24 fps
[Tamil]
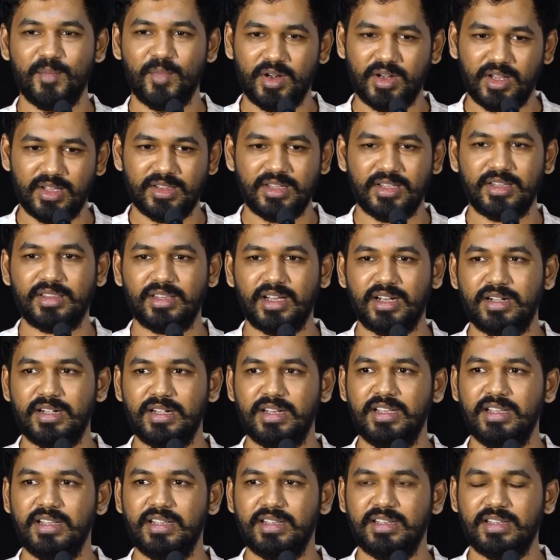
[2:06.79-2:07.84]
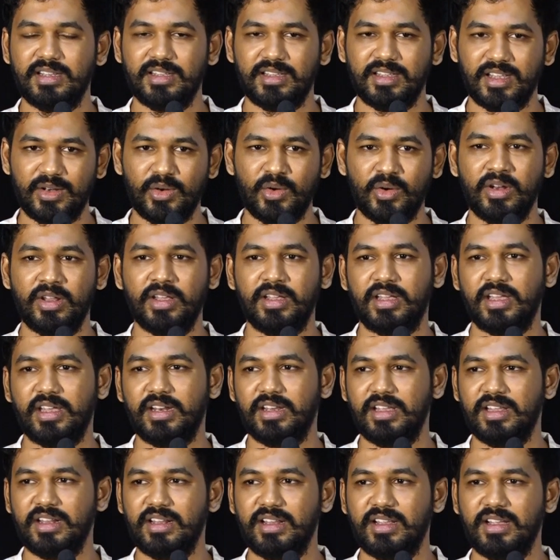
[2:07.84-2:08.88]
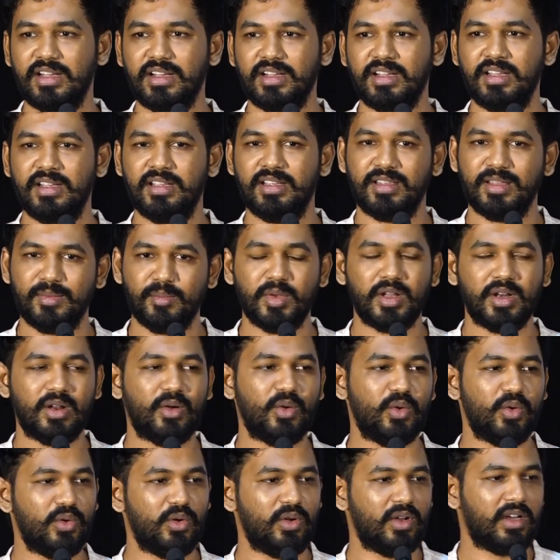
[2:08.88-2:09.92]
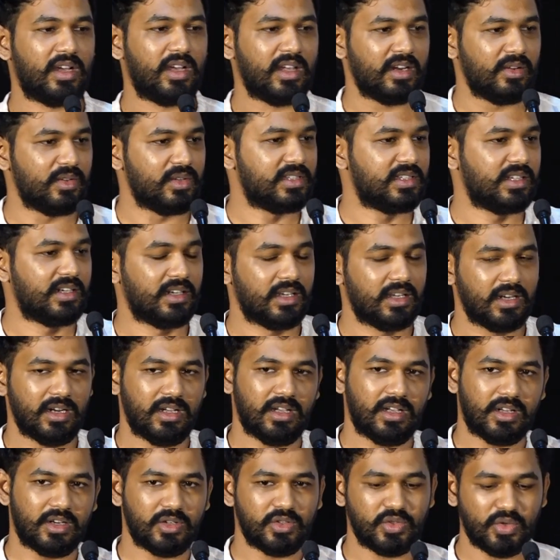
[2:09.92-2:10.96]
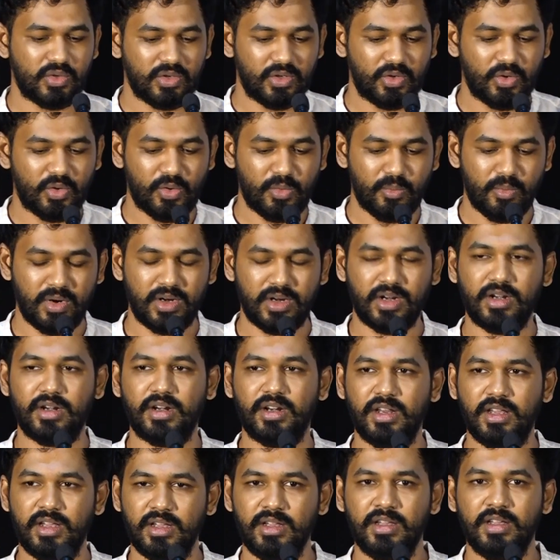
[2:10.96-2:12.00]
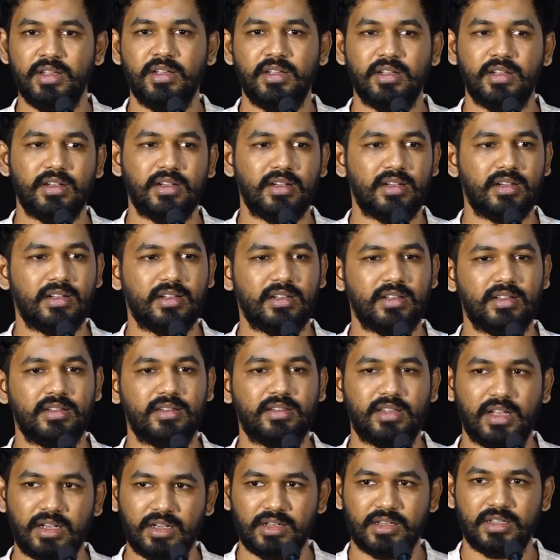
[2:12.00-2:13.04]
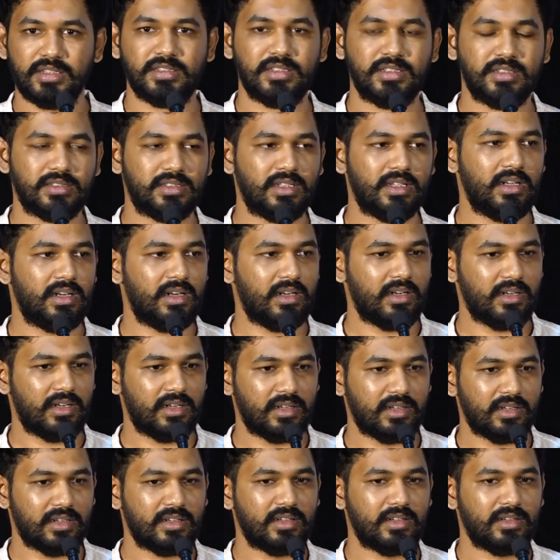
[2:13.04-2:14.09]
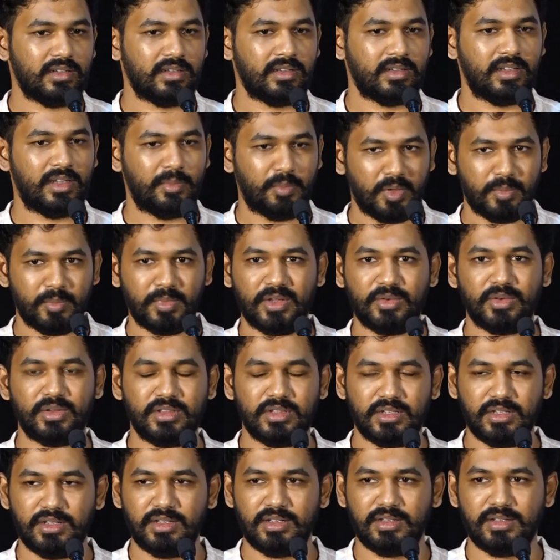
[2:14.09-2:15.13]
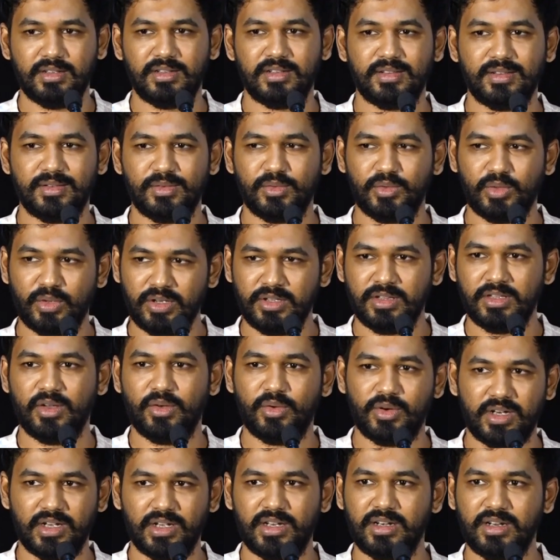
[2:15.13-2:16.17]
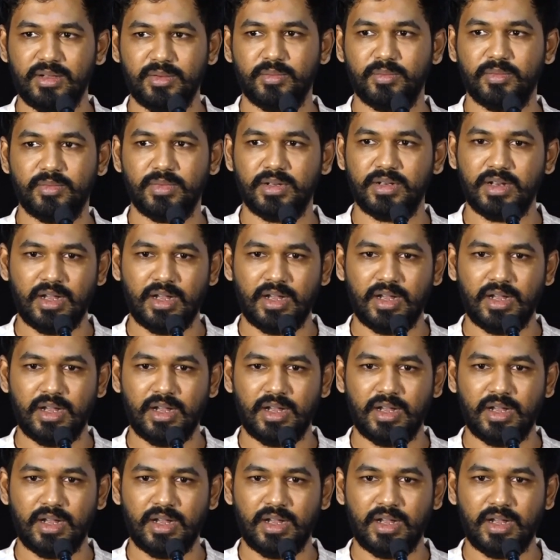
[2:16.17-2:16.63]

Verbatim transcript: பட் அதை தாண்டி என்னுடைய கெரியருக்காக எம்எல் அவ்வளோ அக்கறை வச்சுருக்கிற அர்ஜுனுக்கு ரொம்ப நன்றி தியாகராஜன் சார் எப்பவுமே வந்து தொடர்ந்து அவர்கிட்ட நான்